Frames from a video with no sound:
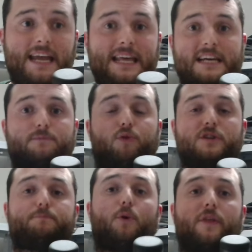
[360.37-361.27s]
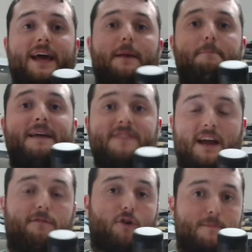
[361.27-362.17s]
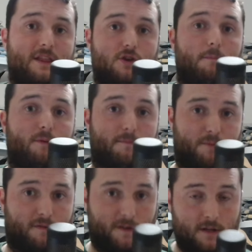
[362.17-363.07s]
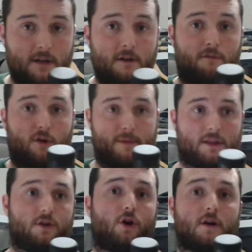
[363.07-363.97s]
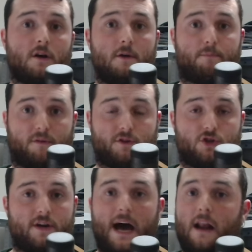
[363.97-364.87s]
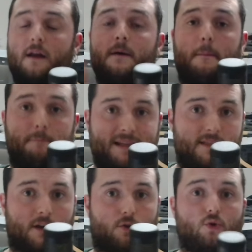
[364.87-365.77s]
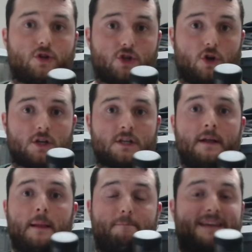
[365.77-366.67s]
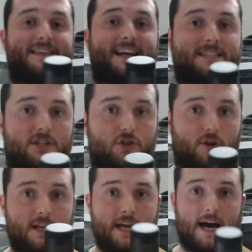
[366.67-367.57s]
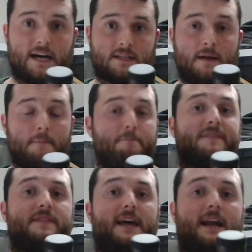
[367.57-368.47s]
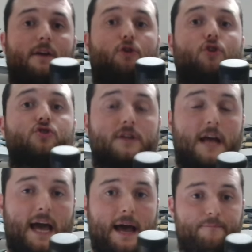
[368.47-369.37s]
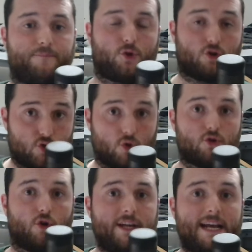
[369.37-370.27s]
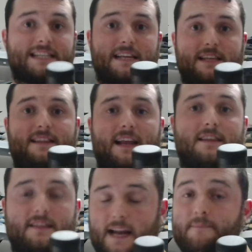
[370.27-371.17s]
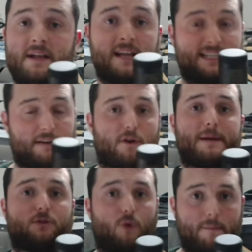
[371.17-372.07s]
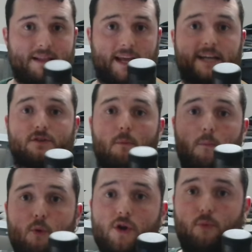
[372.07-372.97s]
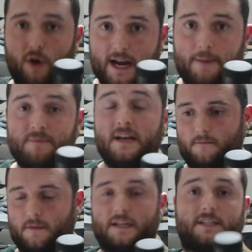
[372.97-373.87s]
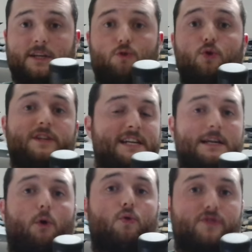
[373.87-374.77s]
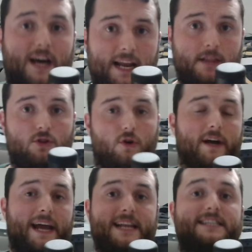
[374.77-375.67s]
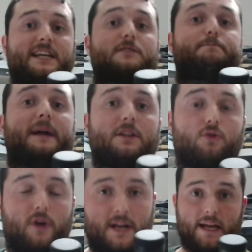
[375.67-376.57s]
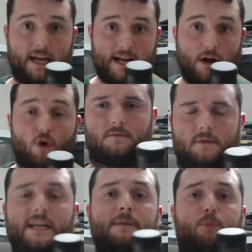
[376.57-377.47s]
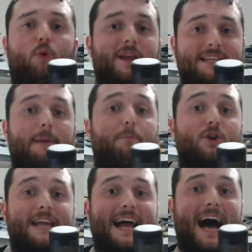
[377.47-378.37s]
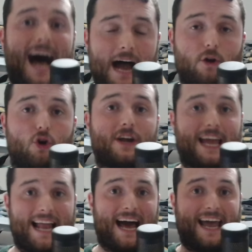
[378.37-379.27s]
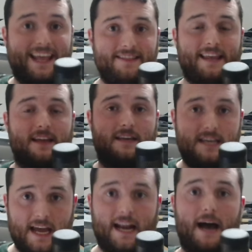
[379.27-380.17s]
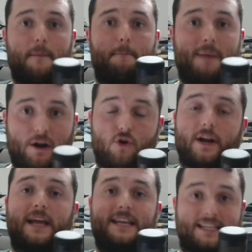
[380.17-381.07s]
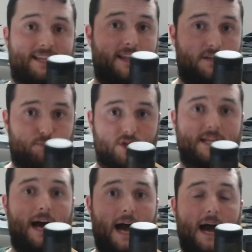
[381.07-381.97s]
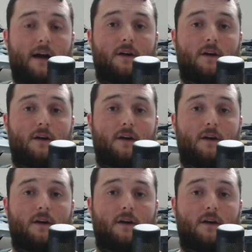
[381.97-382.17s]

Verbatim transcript: y después poder vender formación, por formación profesional, vender cursos, vender asesorías, vender em, consultorías, etcétera, etcétera. Esta forma actualmente es muy buena si tú tienes algún talento, eres experto en, en, algo y puedes aportar algo que la gente quiera, valore y está dispuesta a